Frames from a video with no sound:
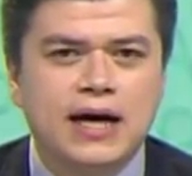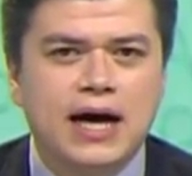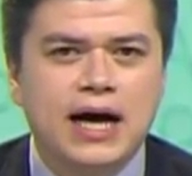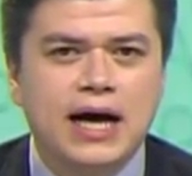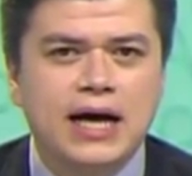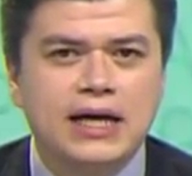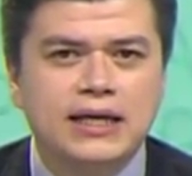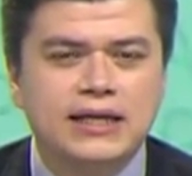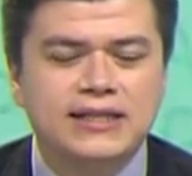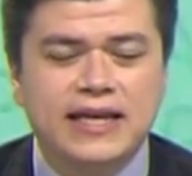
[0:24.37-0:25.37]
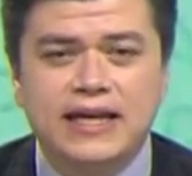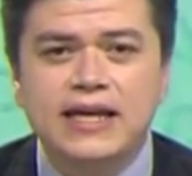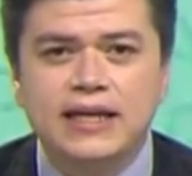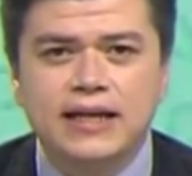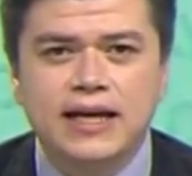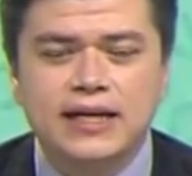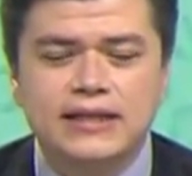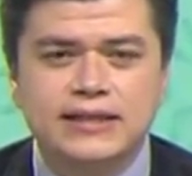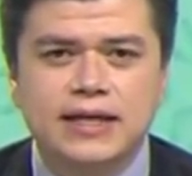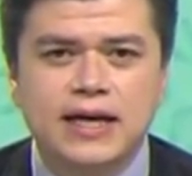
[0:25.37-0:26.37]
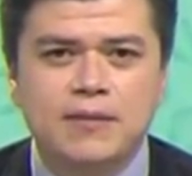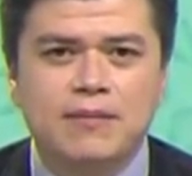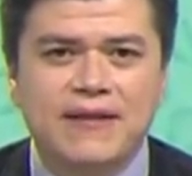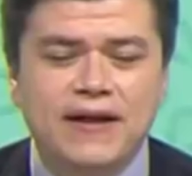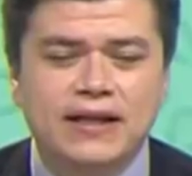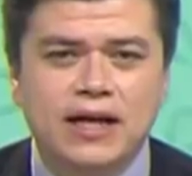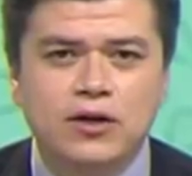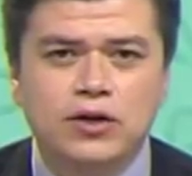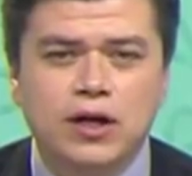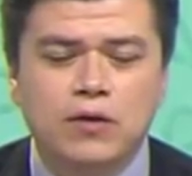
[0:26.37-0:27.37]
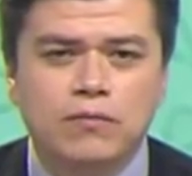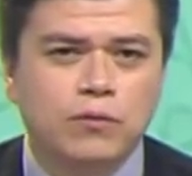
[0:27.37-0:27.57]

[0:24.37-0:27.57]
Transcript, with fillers: a eh, seguir este mandatario de